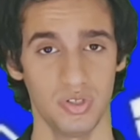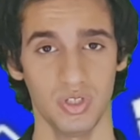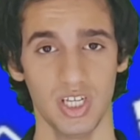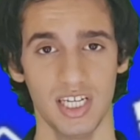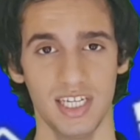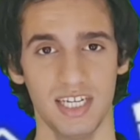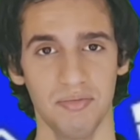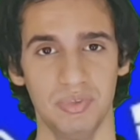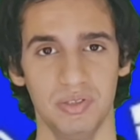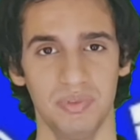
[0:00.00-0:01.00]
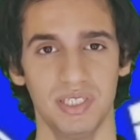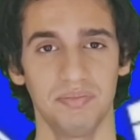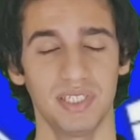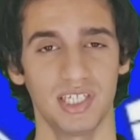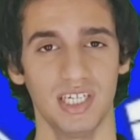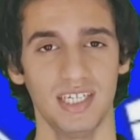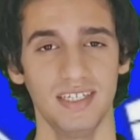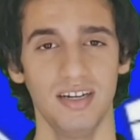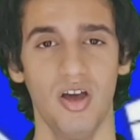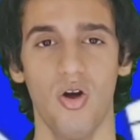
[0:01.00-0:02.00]
سلطان العبد من ابتكار
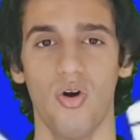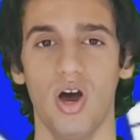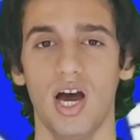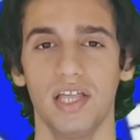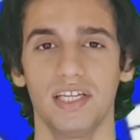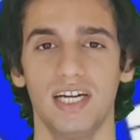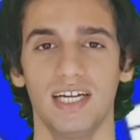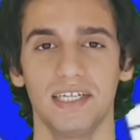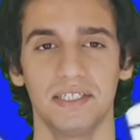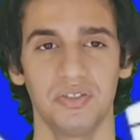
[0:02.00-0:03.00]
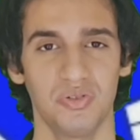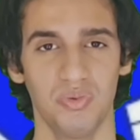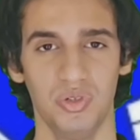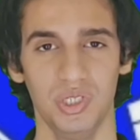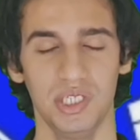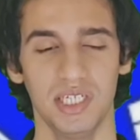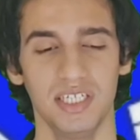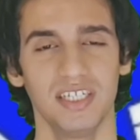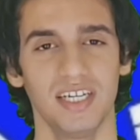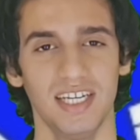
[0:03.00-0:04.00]
وهذه الحلقة
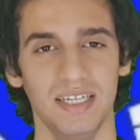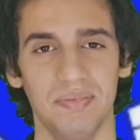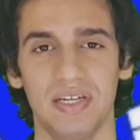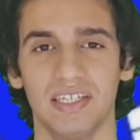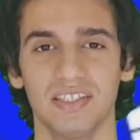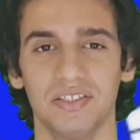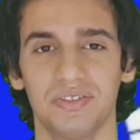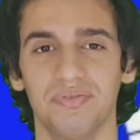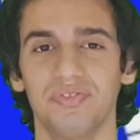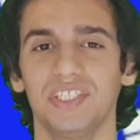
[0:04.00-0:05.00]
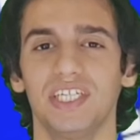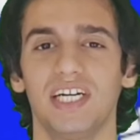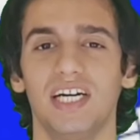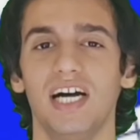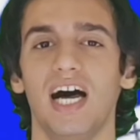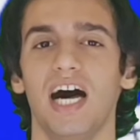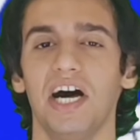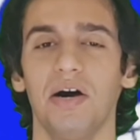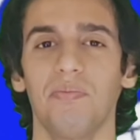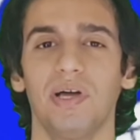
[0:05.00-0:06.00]
الأسبوعية اللي بنعطيكم فيها
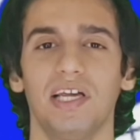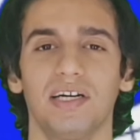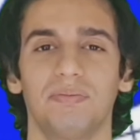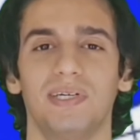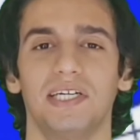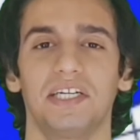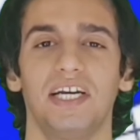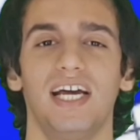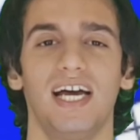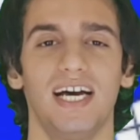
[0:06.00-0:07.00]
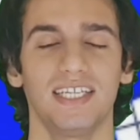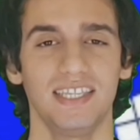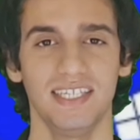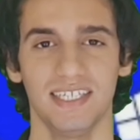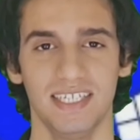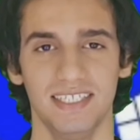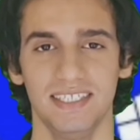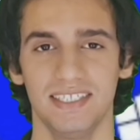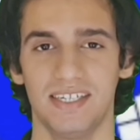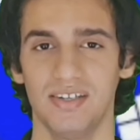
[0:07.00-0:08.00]
أهم الأخبار
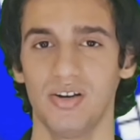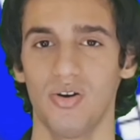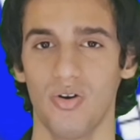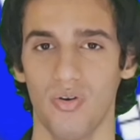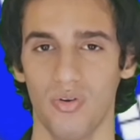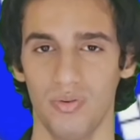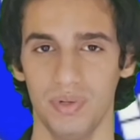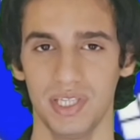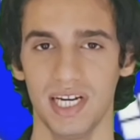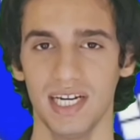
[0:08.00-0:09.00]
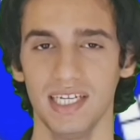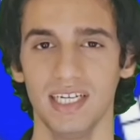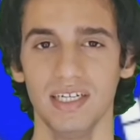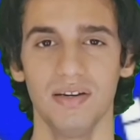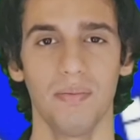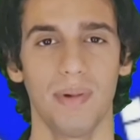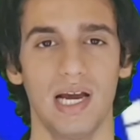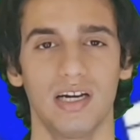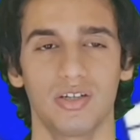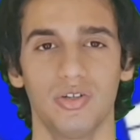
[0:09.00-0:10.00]
التقنية والبداية
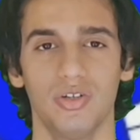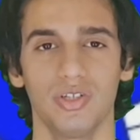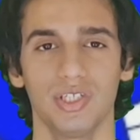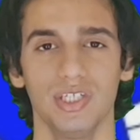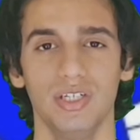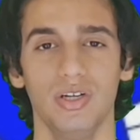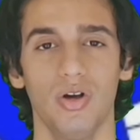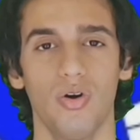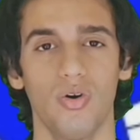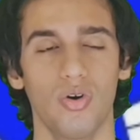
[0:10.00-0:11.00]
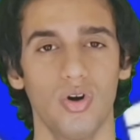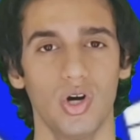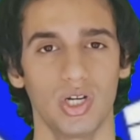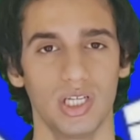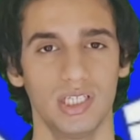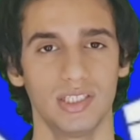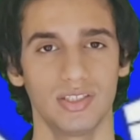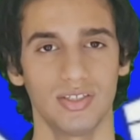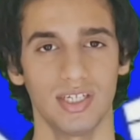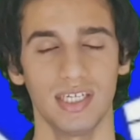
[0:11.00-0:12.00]
مع جوجل وجوجل
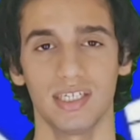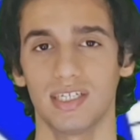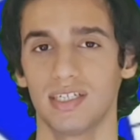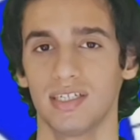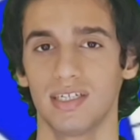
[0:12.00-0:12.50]
تغير